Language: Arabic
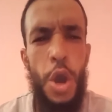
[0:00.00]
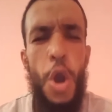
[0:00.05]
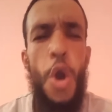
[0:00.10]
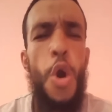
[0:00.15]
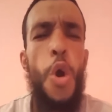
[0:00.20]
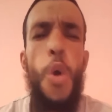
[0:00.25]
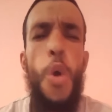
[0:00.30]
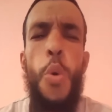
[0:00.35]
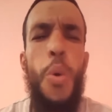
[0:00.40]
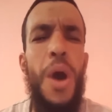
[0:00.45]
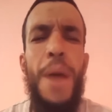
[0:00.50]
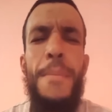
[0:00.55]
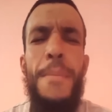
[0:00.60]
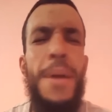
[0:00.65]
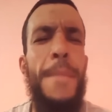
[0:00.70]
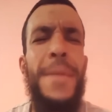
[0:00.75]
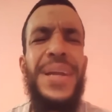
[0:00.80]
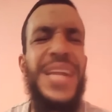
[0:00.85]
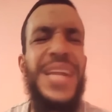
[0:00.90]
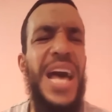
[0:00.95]
هو
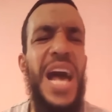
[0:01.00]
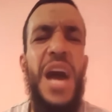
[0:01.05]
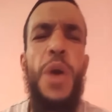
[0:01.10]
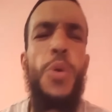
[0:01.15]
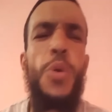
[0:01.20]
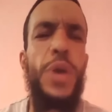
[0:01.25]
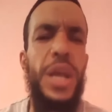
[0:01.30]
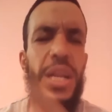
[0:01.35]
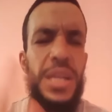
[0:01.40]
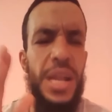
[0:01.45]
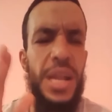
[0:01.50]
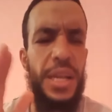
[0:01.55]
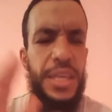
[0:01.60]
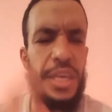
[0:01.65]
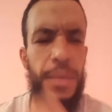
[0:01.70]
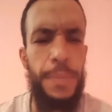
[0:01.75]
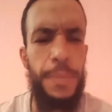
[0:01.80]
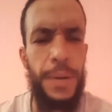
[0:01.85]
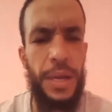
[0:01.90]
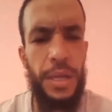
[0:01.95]
ما منعه الا
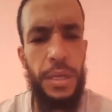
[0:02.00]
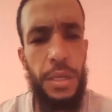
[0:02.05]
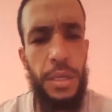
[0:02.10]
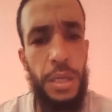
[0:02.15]
الكبر